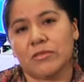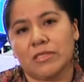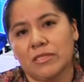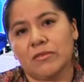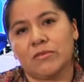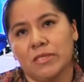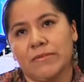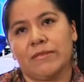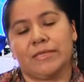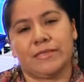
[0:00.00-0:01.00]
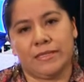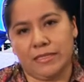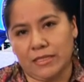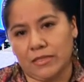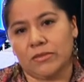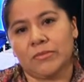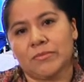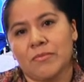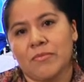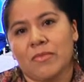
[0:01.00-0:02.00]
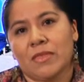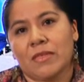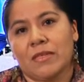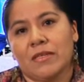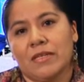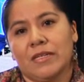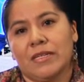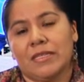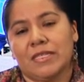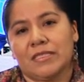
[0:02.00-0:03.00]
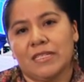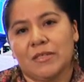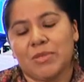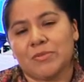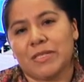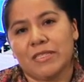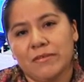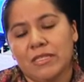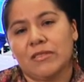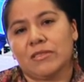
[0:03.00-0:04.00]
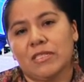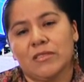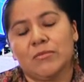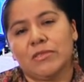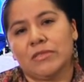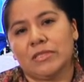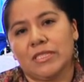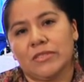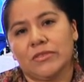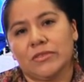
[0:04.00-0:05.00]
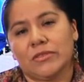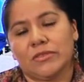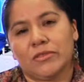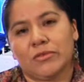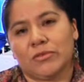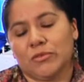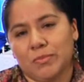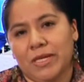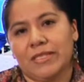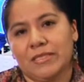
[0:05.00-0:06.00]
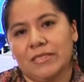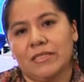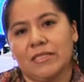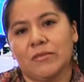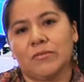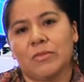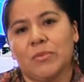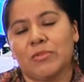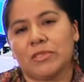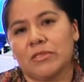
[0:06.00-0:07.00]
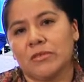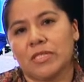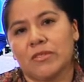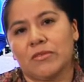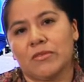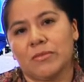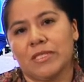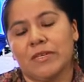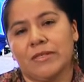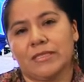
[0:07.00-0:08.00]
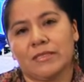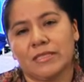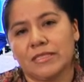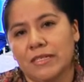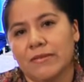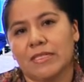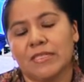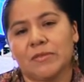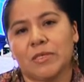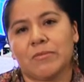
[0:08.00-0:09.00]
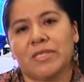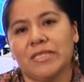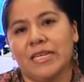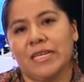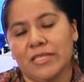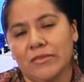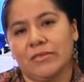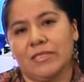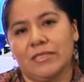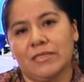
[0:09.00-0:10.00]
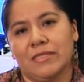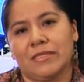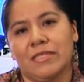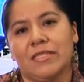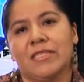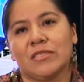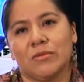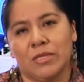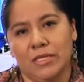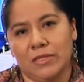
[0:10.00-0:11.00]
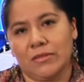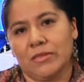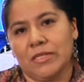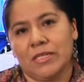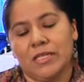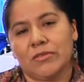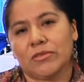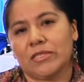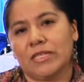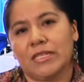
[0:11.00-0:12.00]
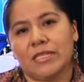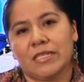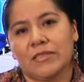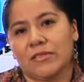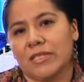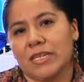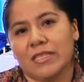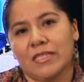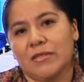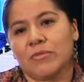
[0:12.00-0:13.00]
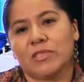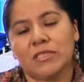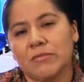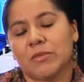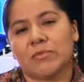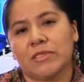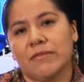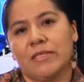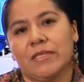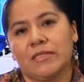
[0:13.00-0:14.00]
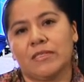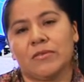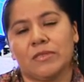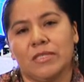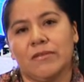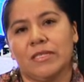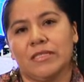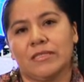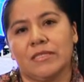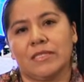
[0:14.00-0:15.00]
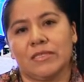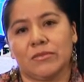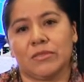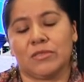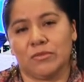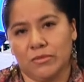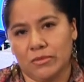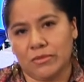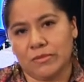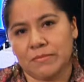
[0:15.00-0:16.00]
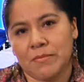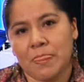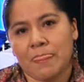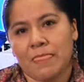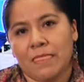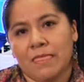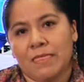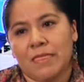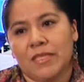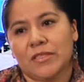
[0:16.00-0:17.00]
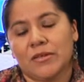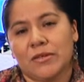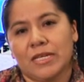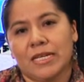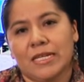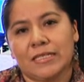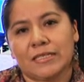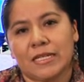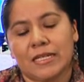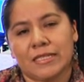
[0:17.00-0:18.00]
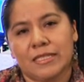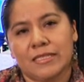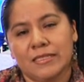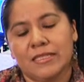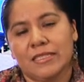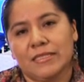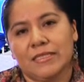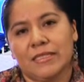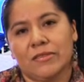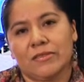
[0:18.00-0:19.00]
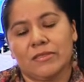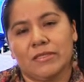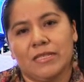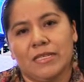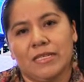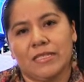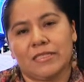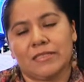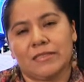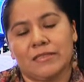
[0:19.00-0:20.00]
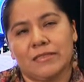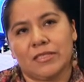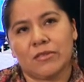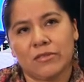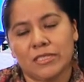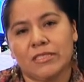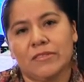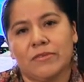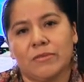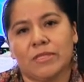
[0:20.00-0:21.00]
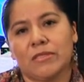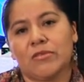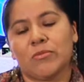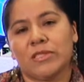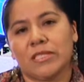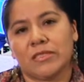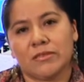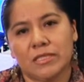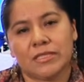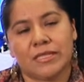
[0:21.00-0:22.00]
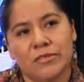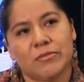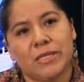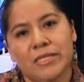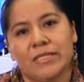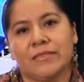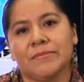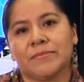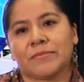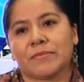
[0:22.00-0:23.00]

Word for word: que ellos tienen un nivel bastante alto. Eh, desde la perspectiva de los alumnos, ellos o sus padres tienen una posición económica bastante estable que les permite a ellos este, seguir estudiando. Ellos consideran que, tienen muchísimas posibilidades de continuar este, estos estudios. Dentro de las características de, las tecnologías de información y comunicaciones que ellos manejan,